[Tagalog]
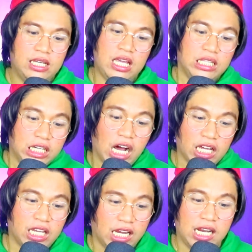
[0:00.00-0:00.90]
Hindi ko
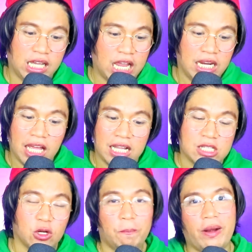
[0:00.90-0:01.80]
kikiligin eh.
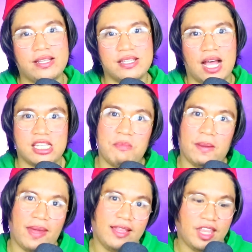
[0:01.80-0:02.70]
Na-surprise nga si
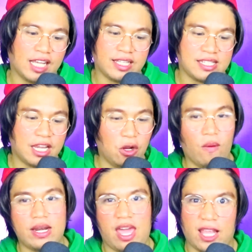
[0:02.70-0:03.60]
May May Entrata sa
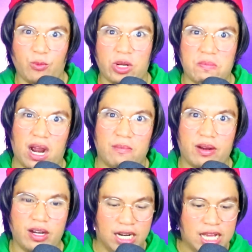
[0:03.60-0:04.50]
ginawa ni Edward
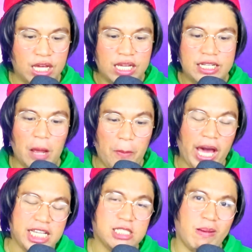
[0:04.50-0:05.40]
Barber.
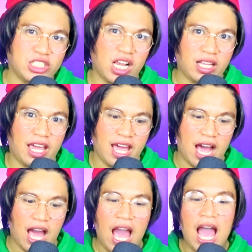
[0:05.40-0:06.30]
Napaka-special
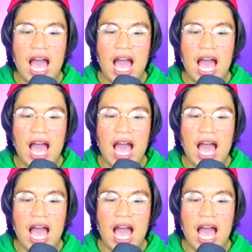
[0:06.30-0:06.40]
kaya.